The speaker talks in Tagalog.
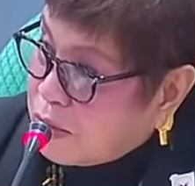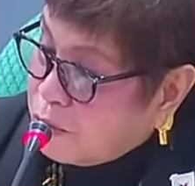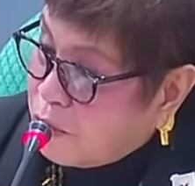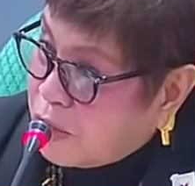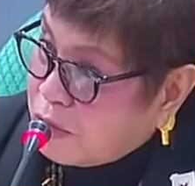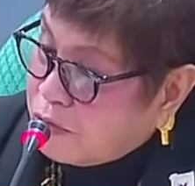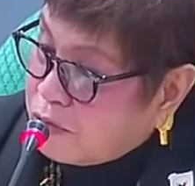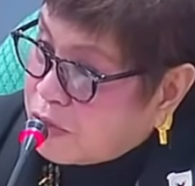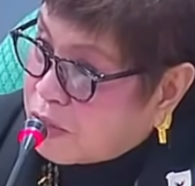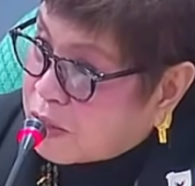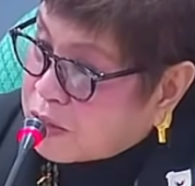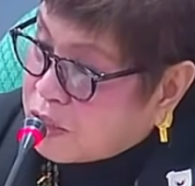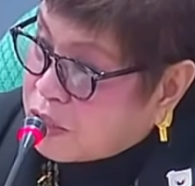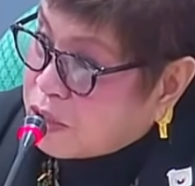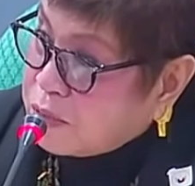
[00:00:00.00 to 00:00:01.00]
one of the
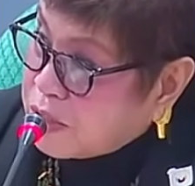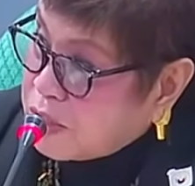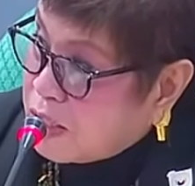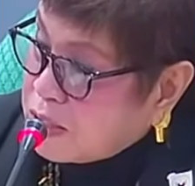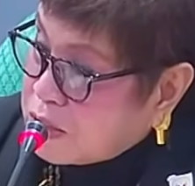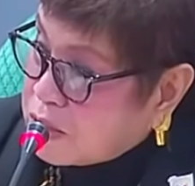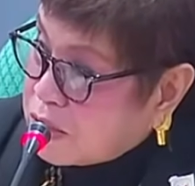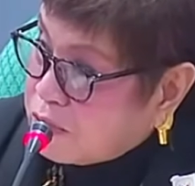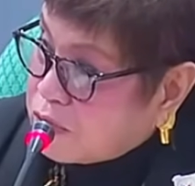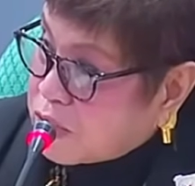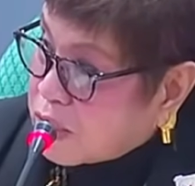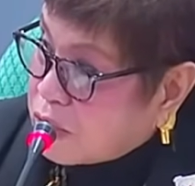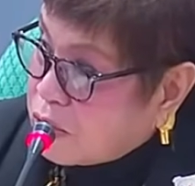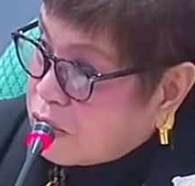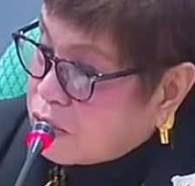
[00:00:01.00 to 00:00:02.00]
circumstances of
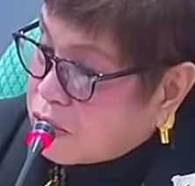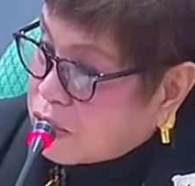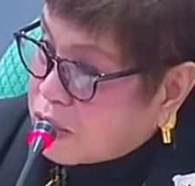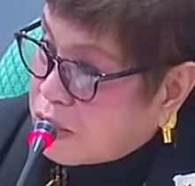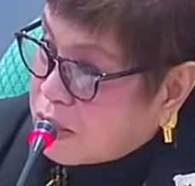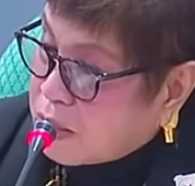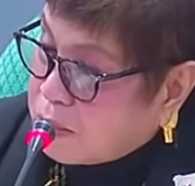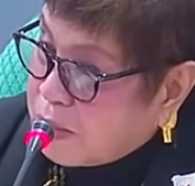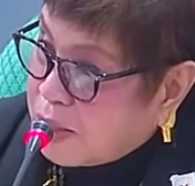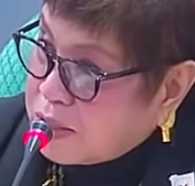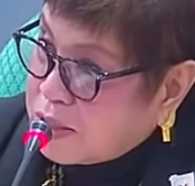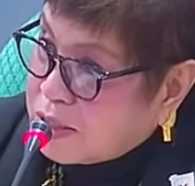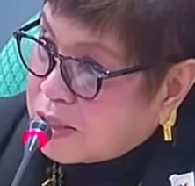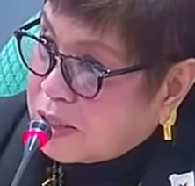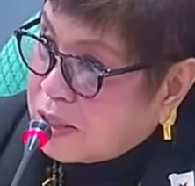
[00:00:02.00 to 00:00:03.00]
psychological
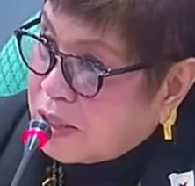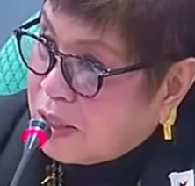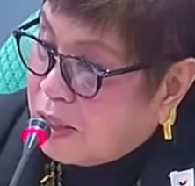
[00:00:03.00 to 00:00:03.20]
incapacity,